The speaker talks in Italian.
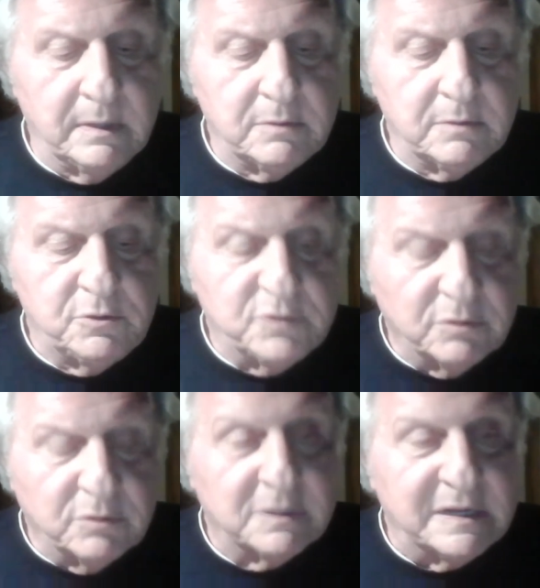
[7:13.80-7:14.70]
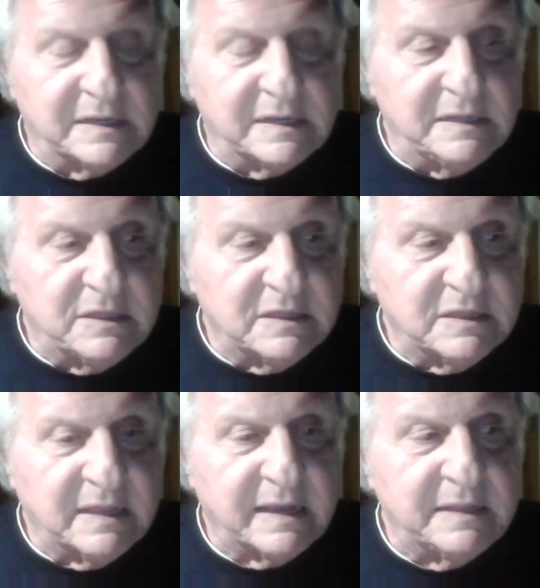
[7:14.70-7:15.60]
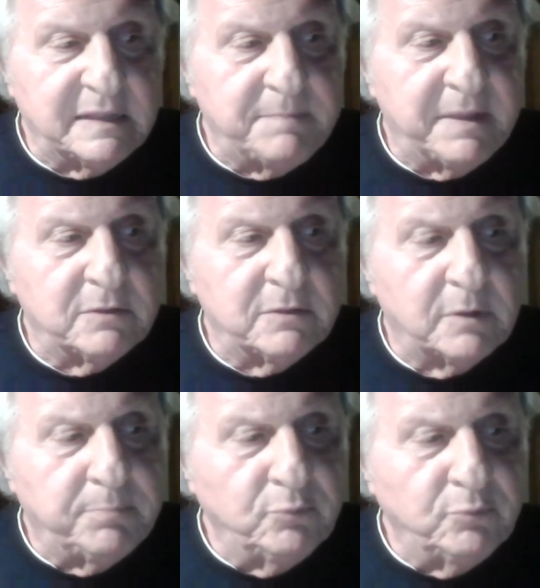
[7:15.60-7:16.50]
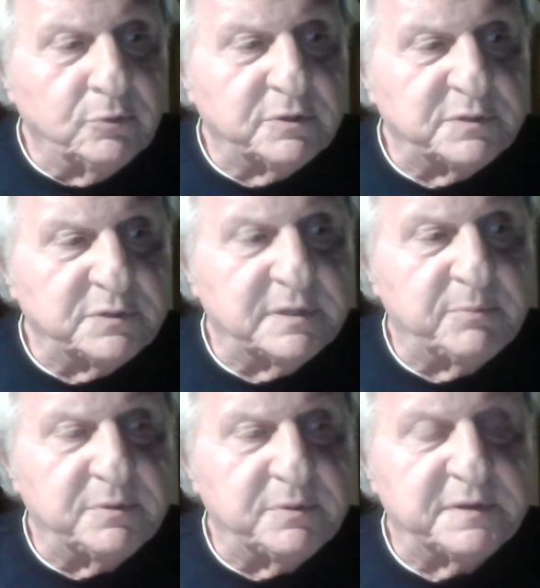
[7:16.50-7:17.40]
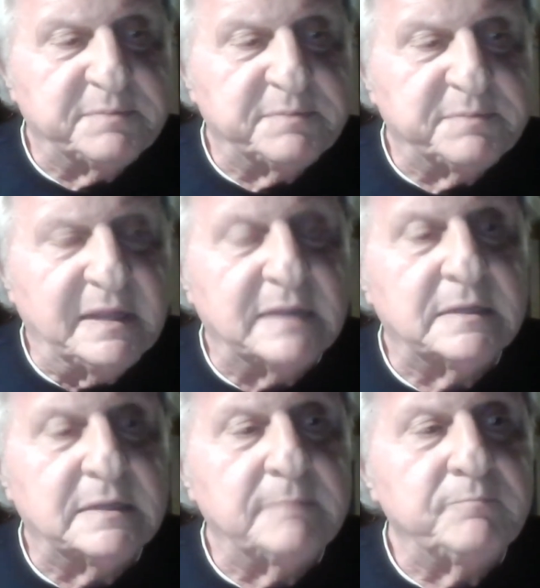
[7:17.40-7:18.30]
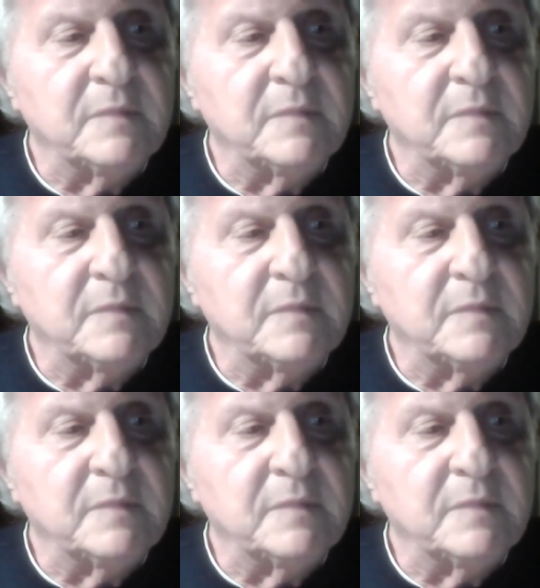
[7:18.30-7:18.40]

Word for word: ci sono delle criticità che dipendono appunto da scelte politiche sbagliate.